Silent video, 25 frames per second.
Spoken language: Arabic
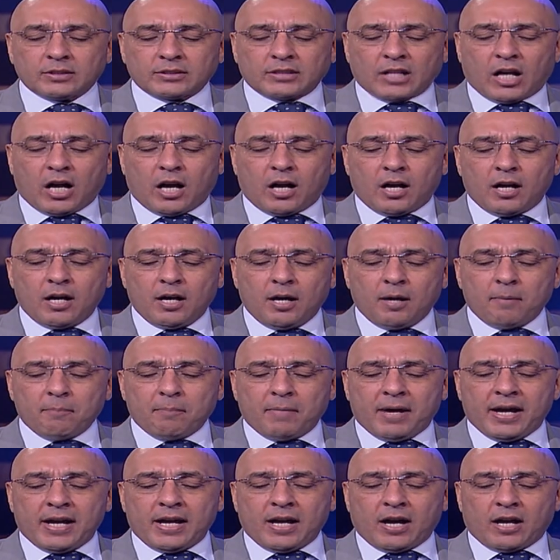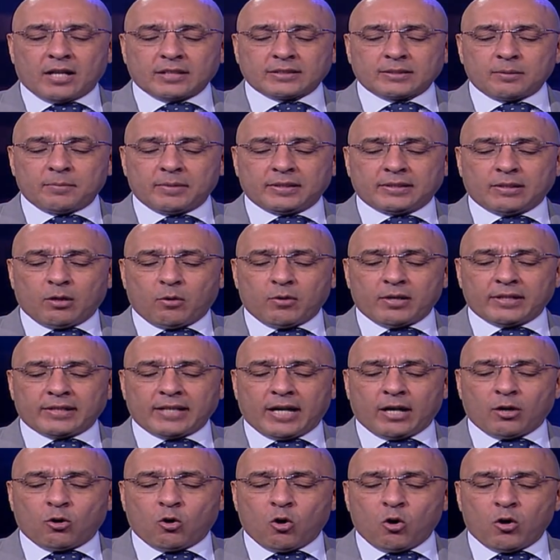صح ما هي عاصمة دولة
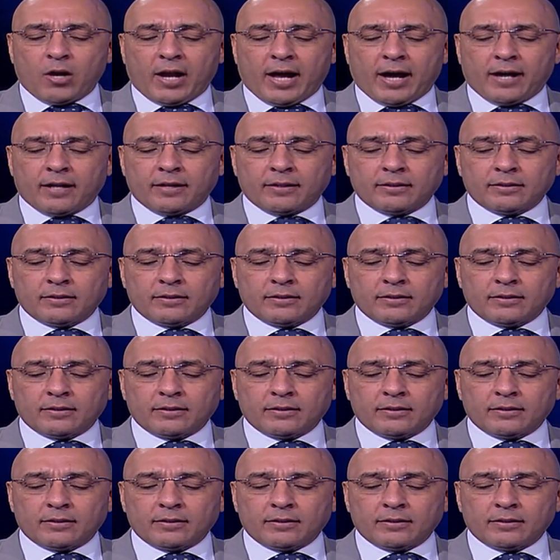أنجولا؟